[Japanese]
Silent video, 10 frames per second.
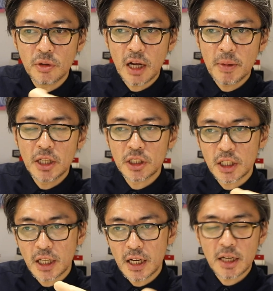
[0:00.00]
を我慢して
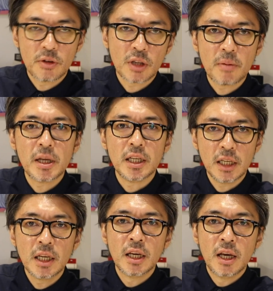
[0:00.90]
誰かのため
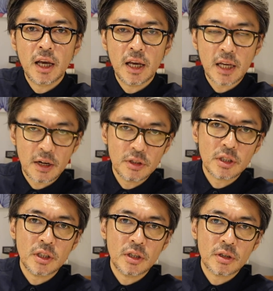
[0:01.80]
にやるっ
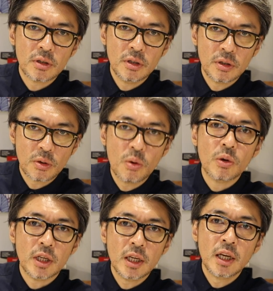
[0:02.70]
ていう行
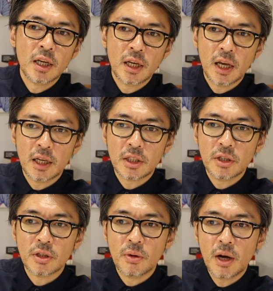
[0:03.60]
為って
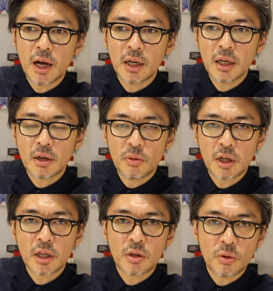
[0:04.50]
いうのは、なんか俺は
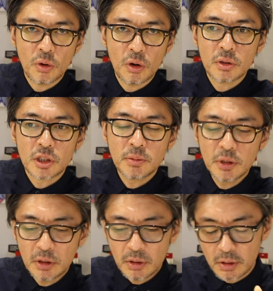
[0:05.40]
結構自
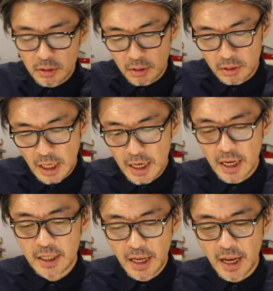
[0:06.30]
分のその
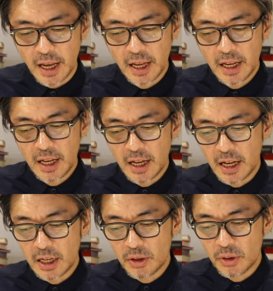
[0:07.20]
中で
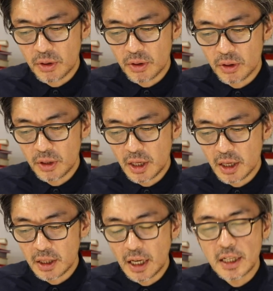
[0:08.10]
なん
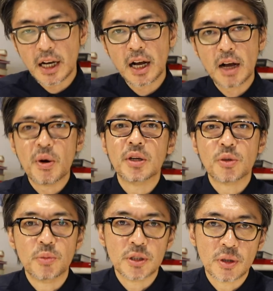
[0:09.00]
か何かが変わる
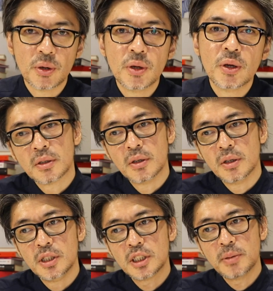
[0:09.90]
と思
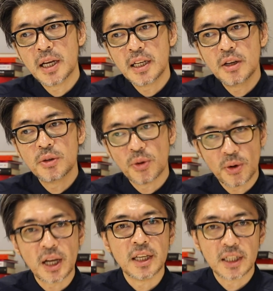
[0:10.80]
うんですよ。その1万円をどっ
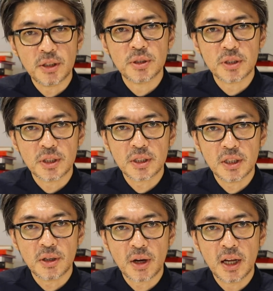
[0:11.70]
かに寄付するって
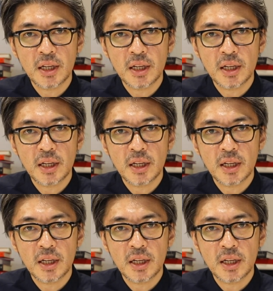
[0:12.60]
いうのは、